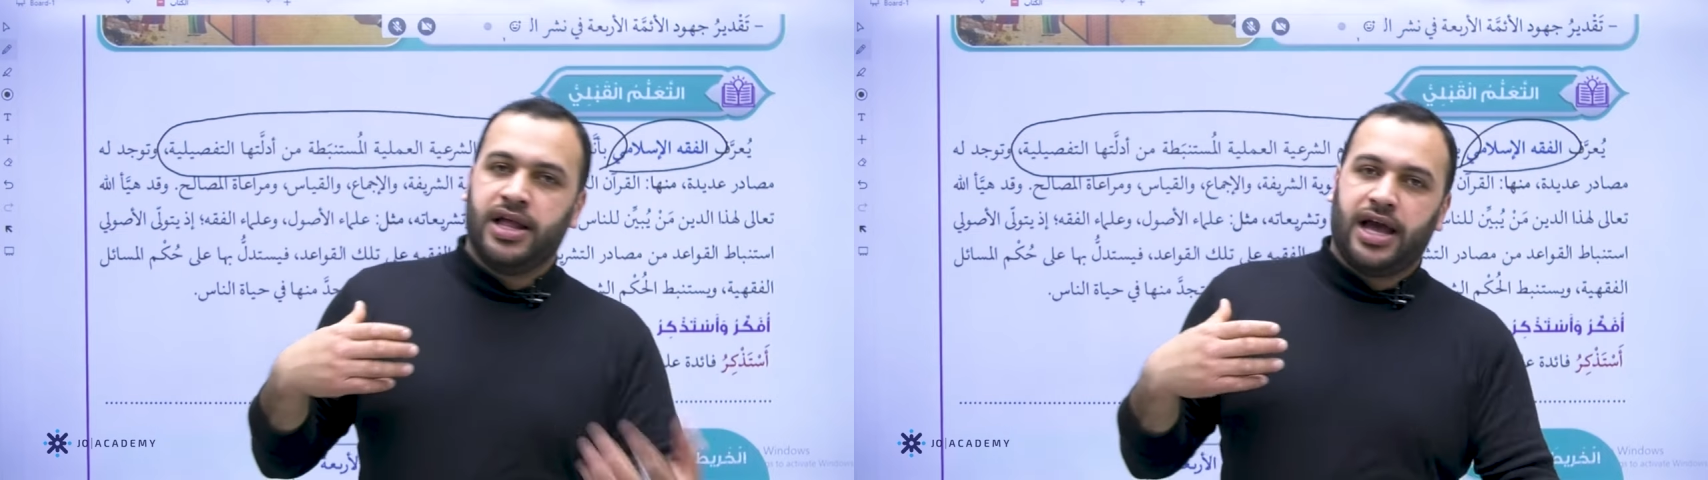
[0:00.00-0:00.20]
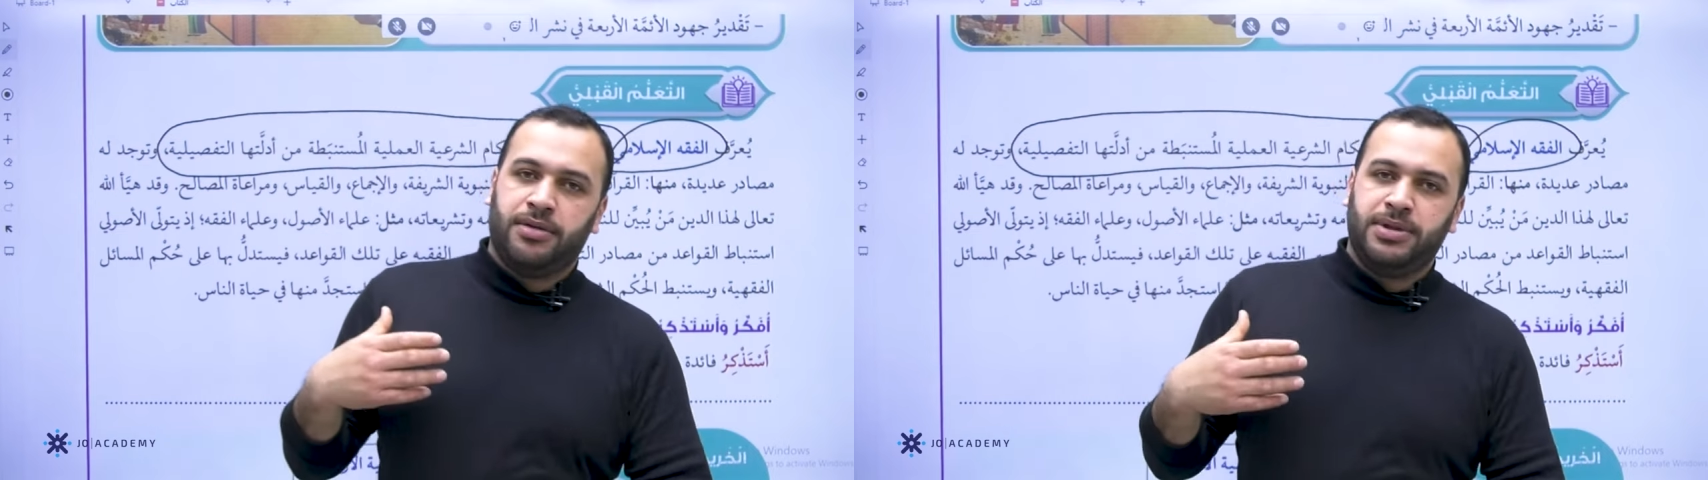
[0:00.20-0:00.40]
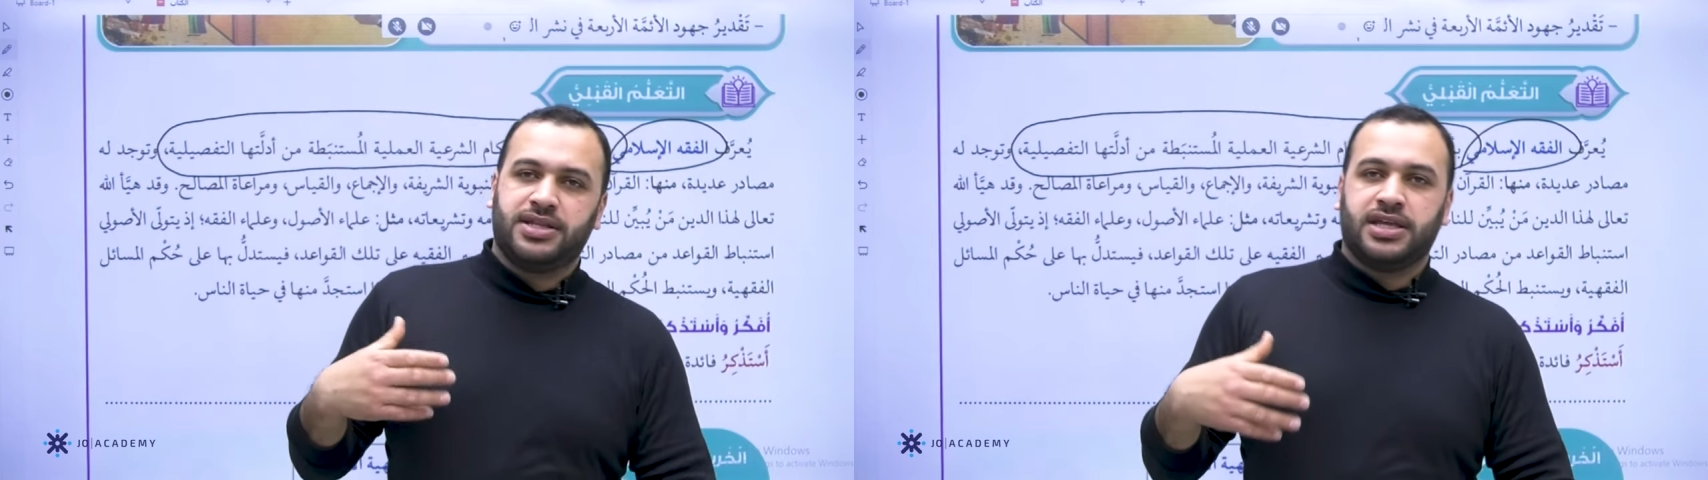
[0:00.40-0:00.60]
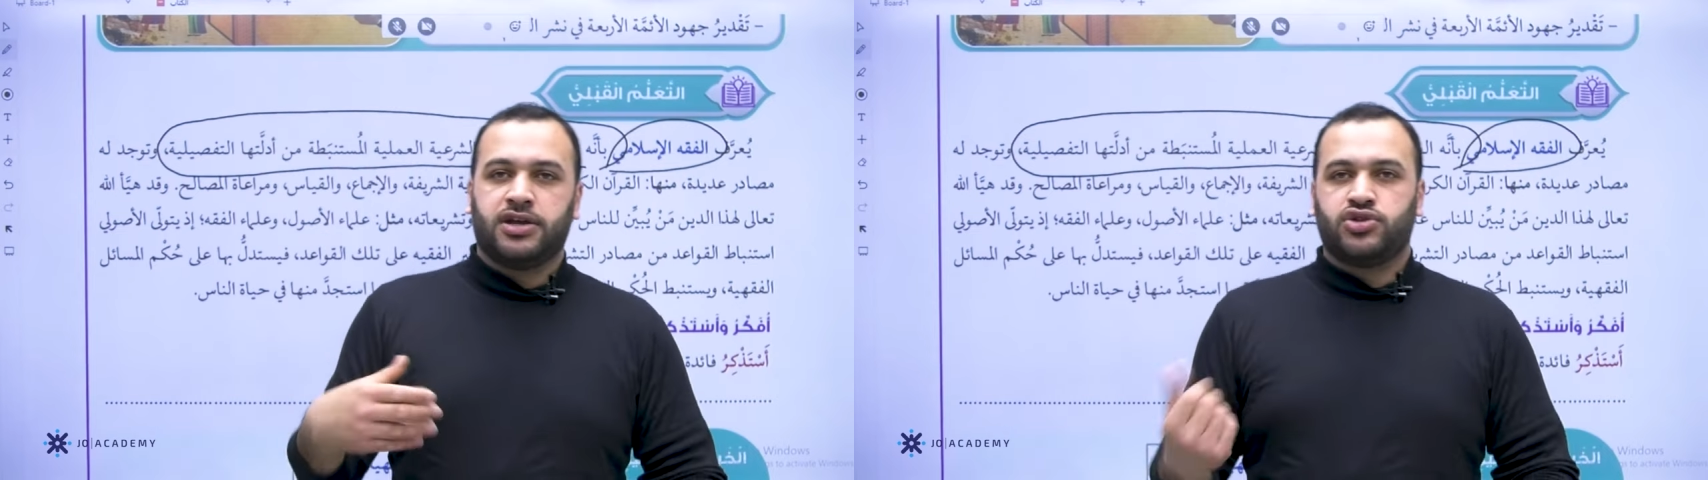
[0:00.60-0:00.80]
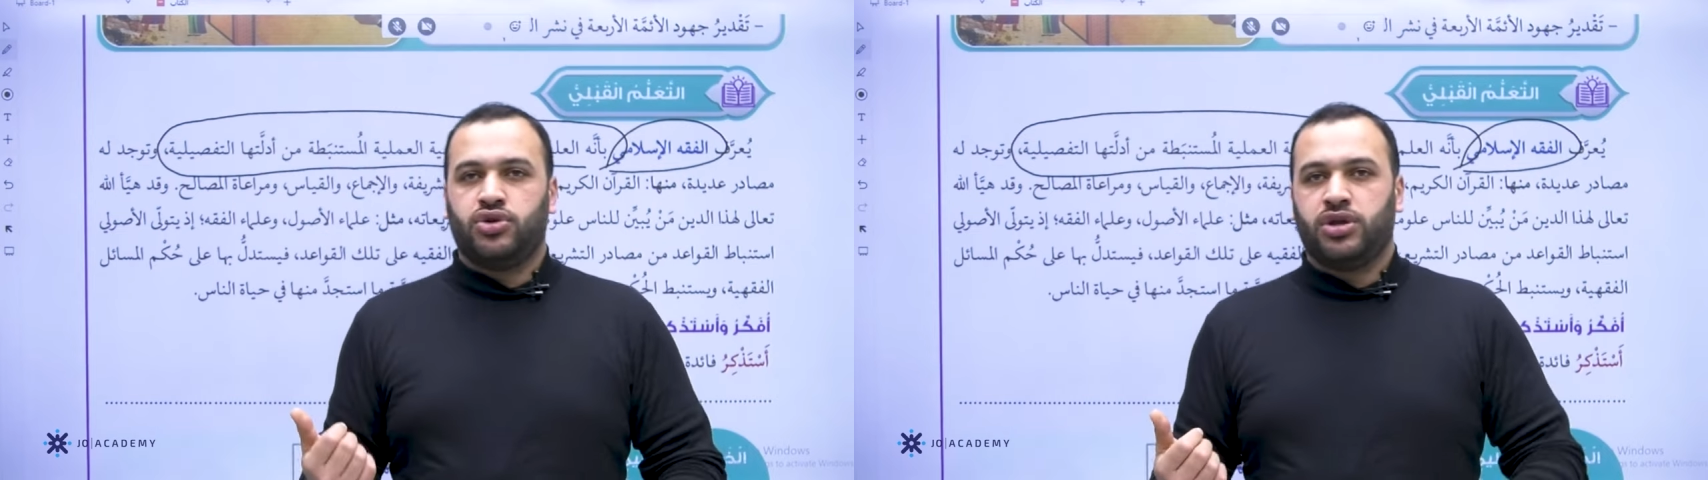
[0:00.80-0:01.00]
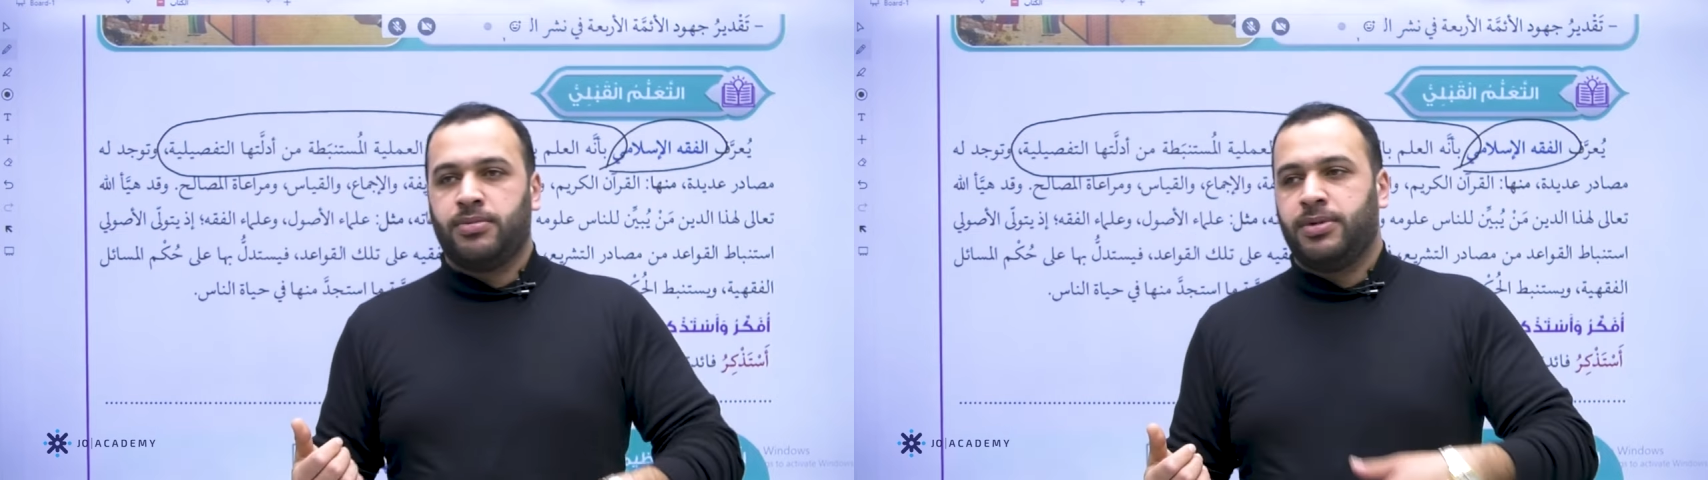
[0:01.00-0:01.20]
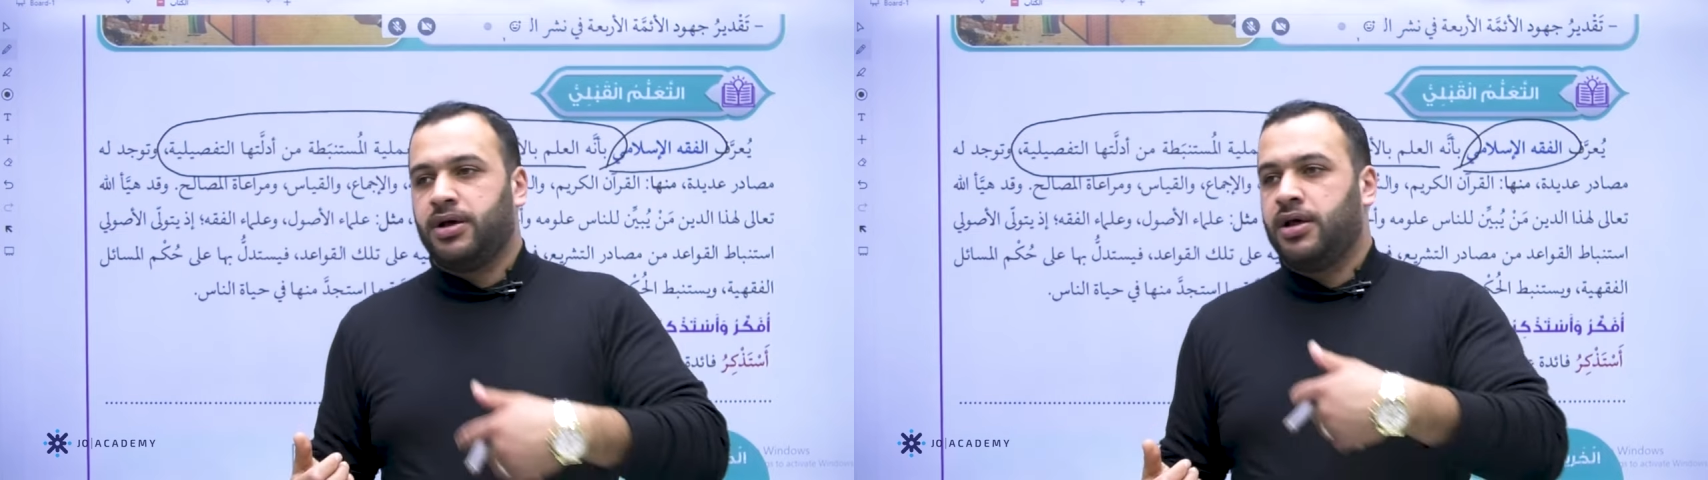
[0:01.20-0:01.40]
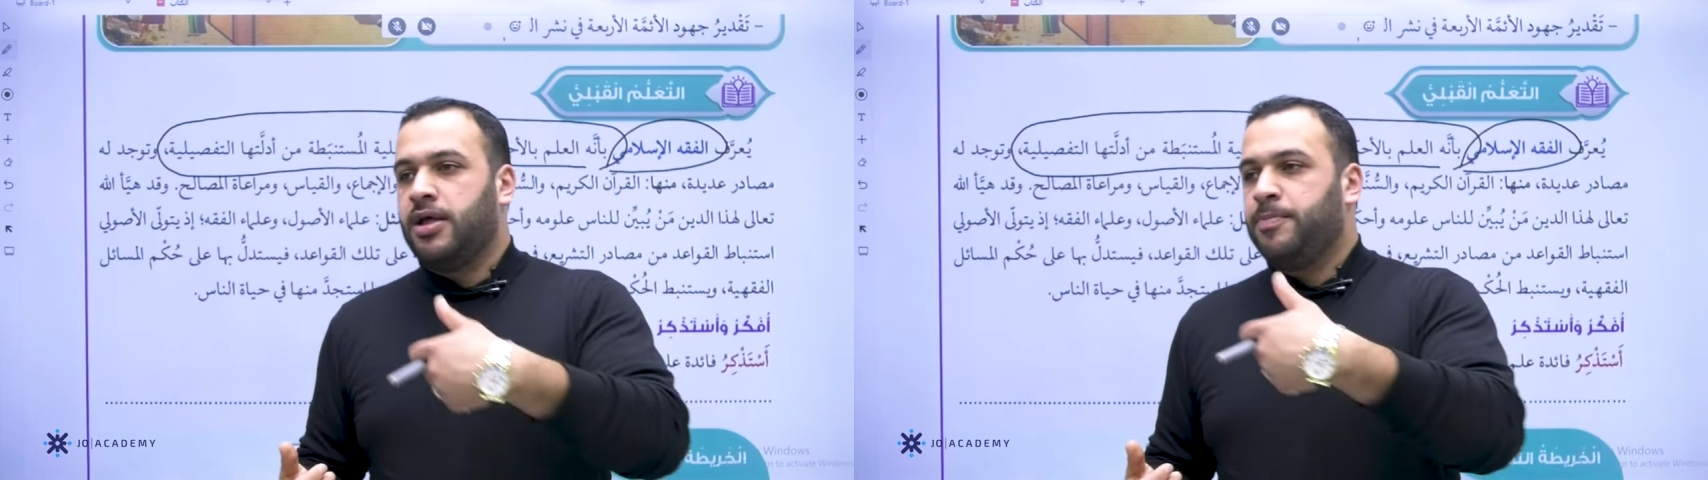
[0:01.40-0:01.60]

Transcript: عملت هيك شو حكمها